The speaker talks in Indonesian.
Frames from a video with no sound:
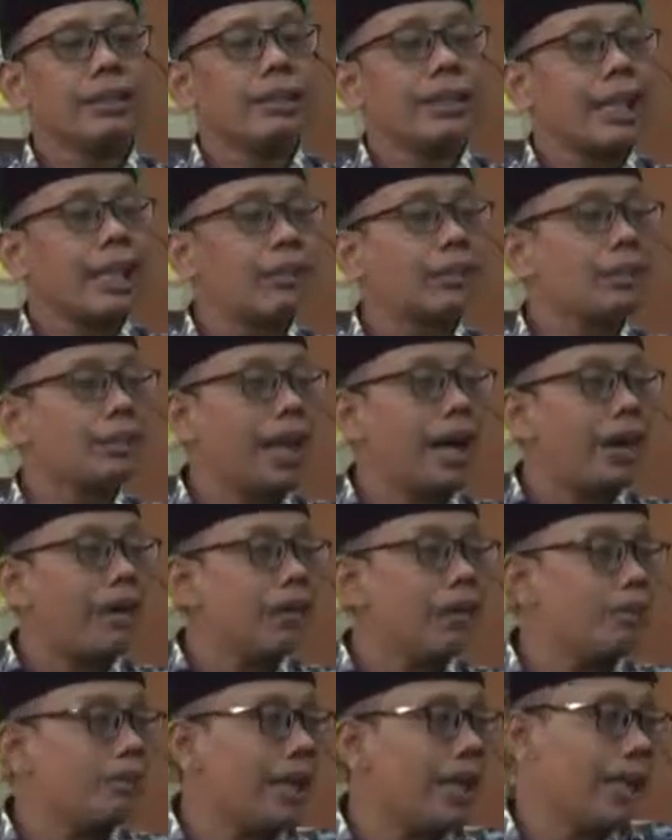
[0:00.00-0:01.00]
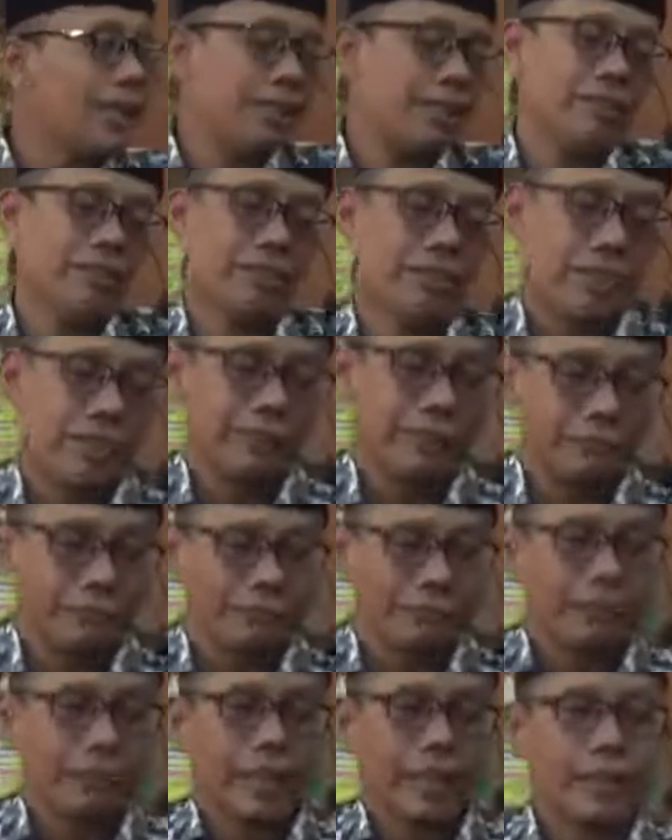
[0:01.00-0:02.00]
satu tahun Mbak Latifah
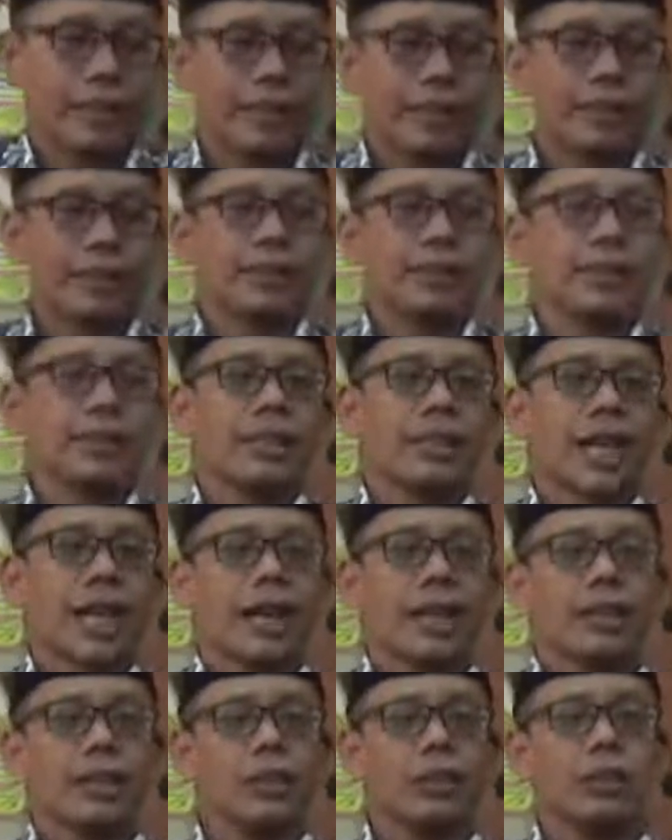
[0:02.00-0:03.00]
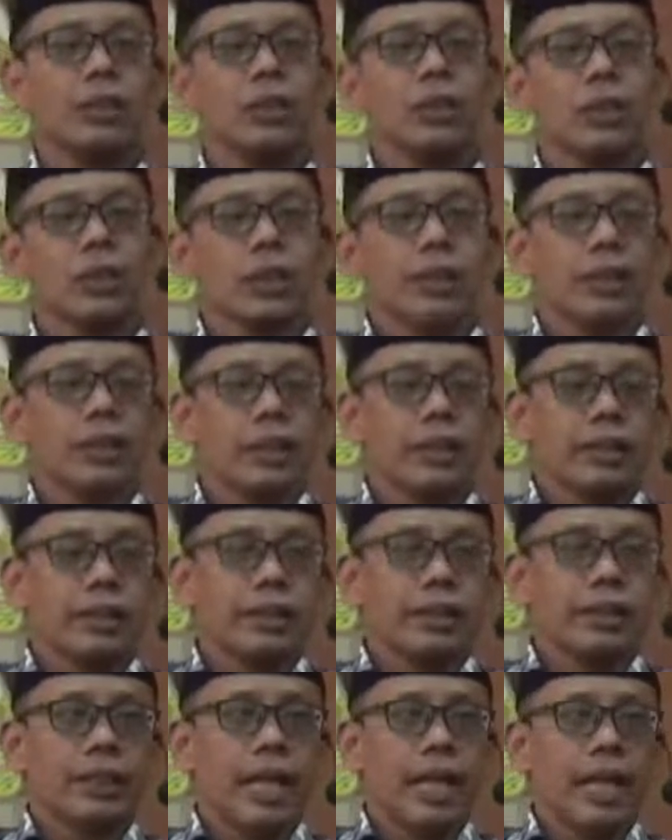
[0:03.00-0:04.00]
Eh, setelah itu
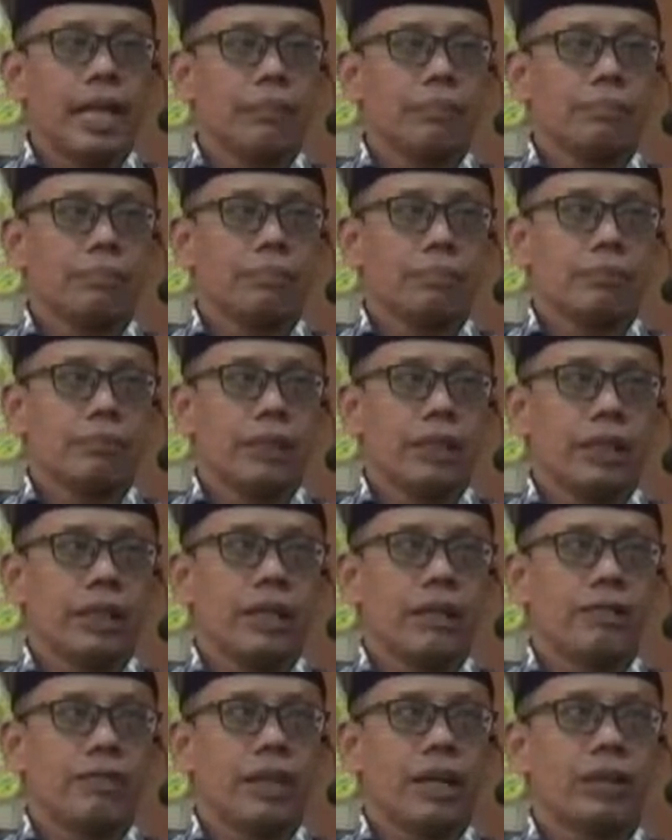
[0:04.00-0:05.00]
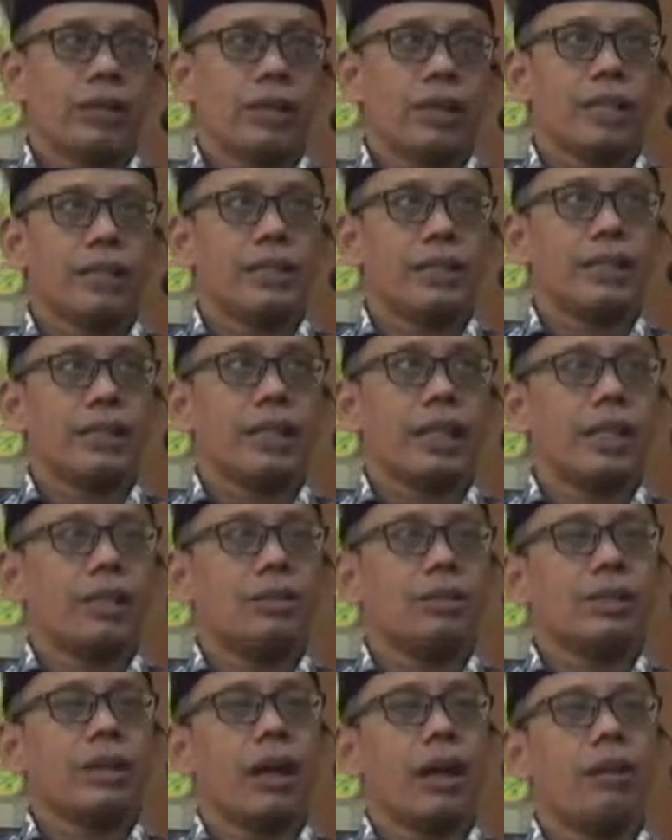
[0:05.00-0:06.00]
dalam evaluasi
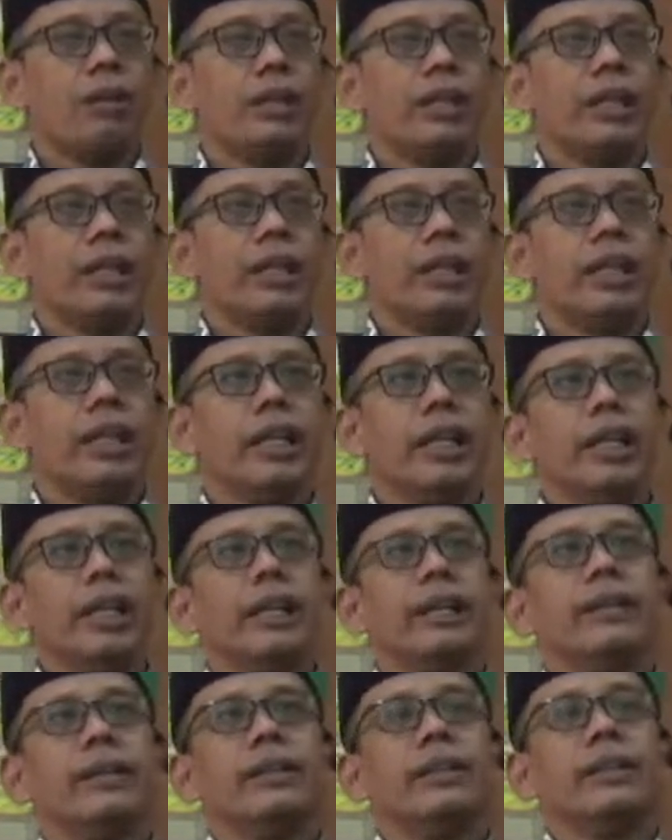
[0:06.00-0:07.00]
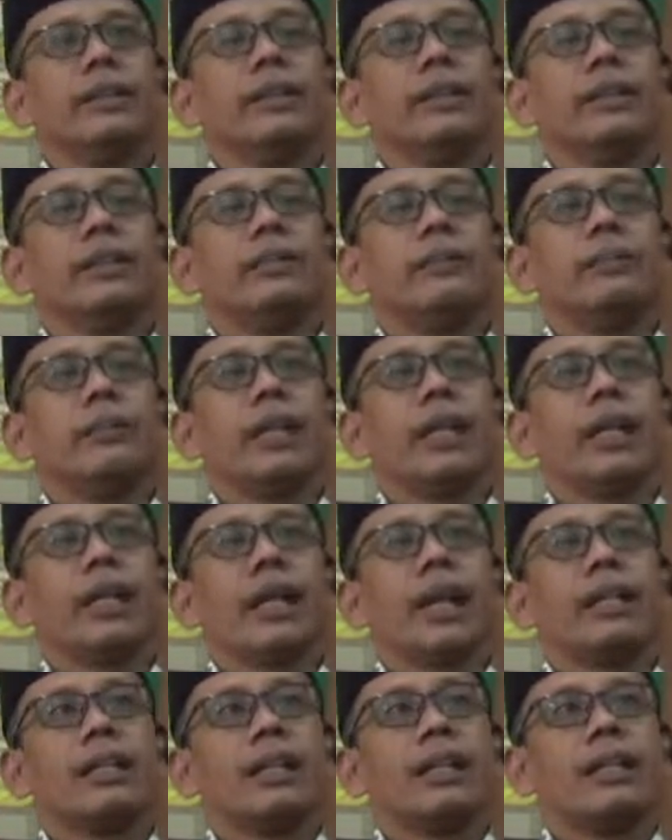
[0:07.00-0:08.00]
satu tahun ini
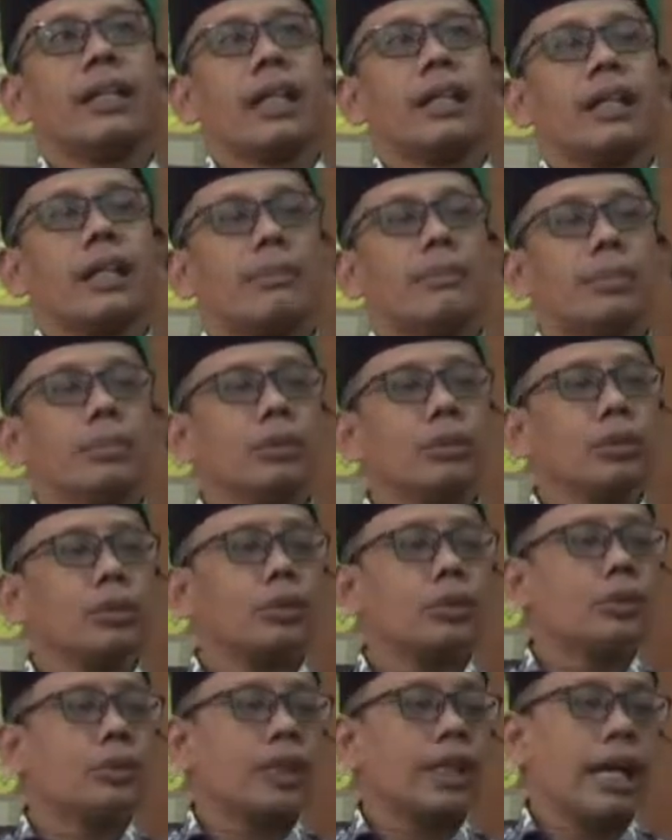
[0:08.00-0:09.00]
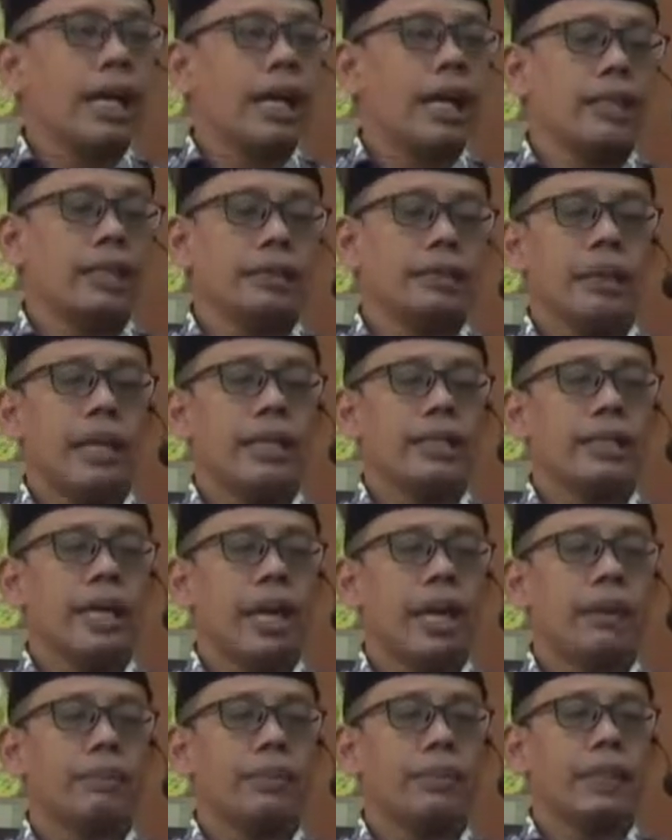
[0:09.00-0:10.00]
mereka ternyata membutuhkan
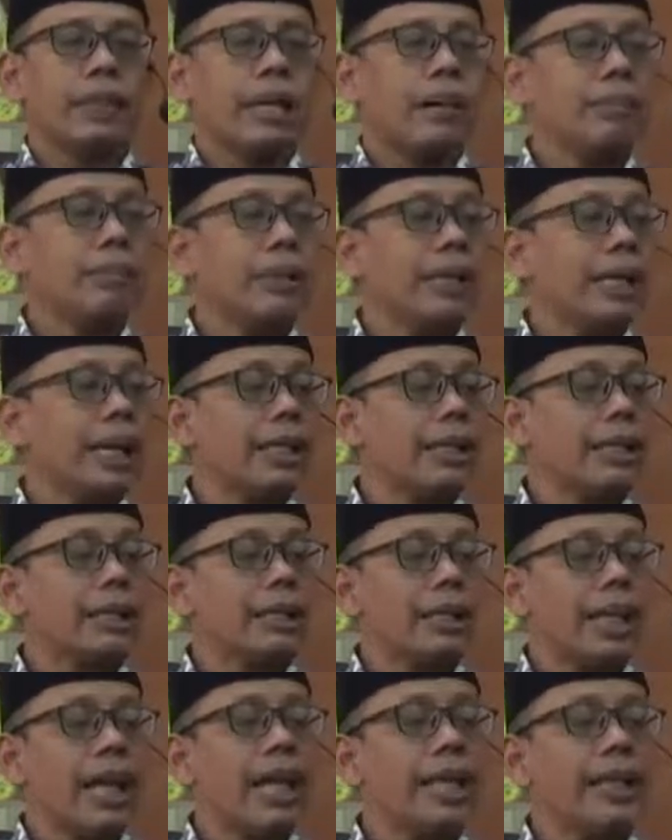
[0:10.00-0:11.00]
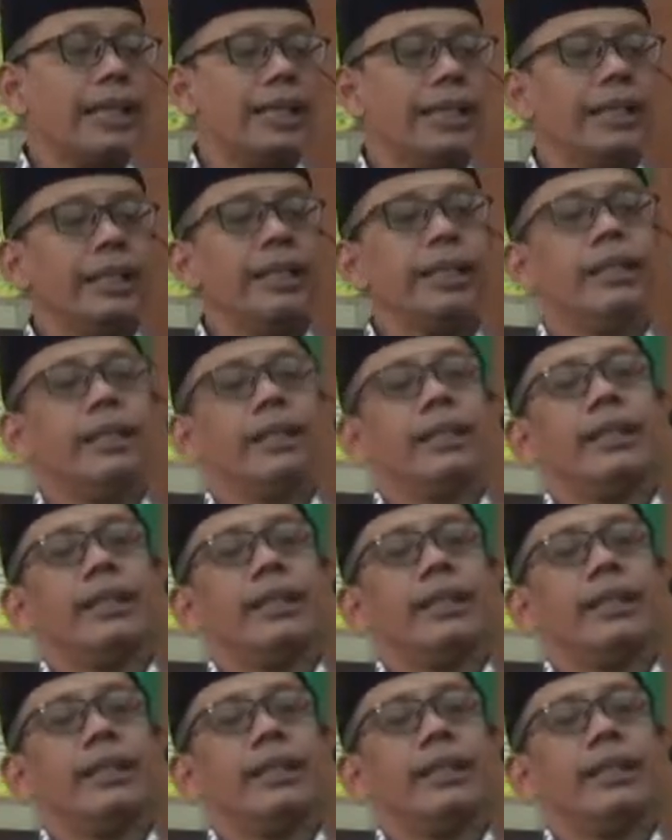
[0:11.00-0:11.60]
banyak pendampingan lagi